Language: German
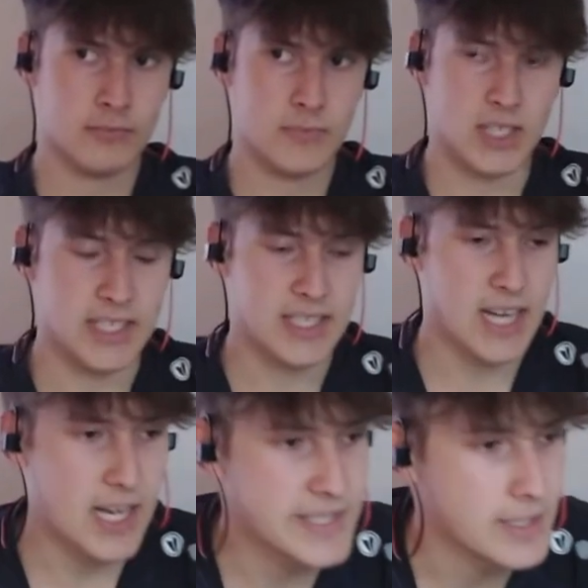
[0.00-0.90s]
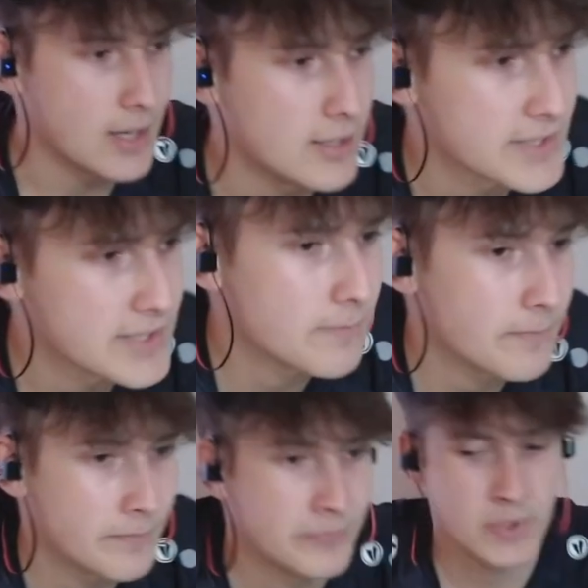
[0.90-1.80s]
Ich hasse alles.
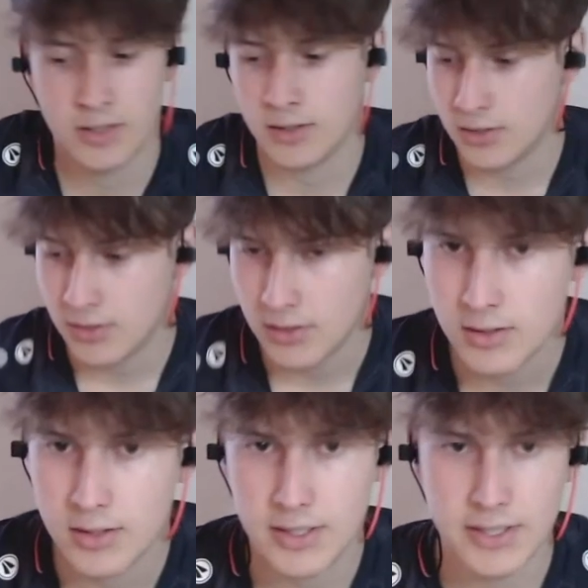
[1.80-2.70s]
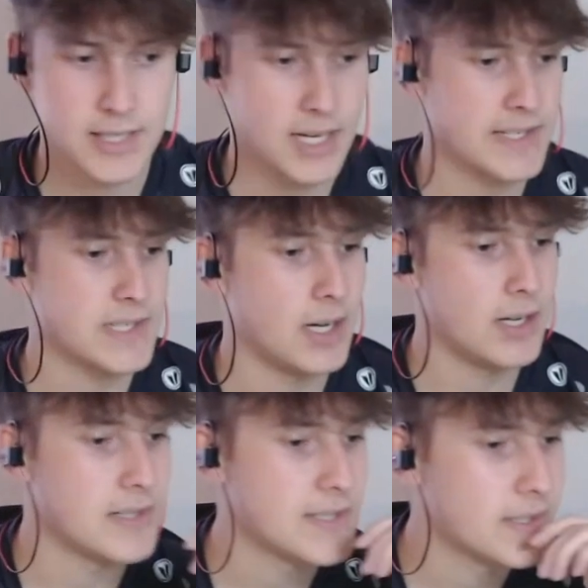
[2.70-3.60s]
Ich hasse
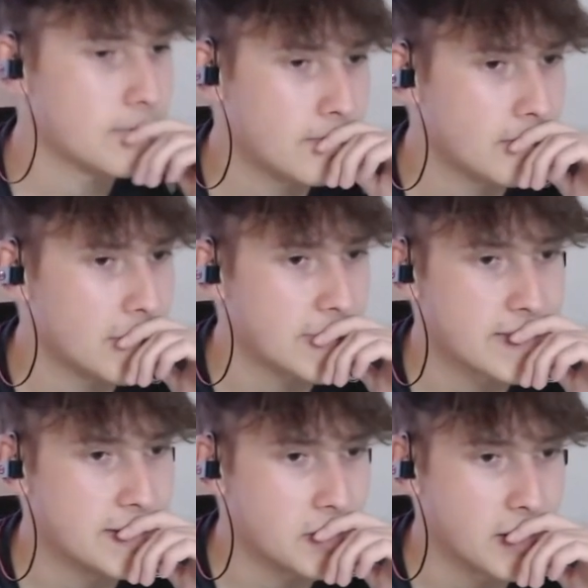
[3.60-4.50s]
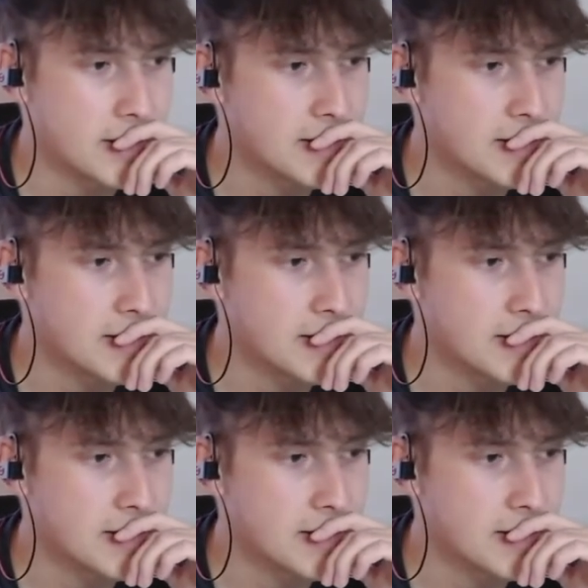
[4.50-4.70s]
alles. Das ist nicht euer Ernst,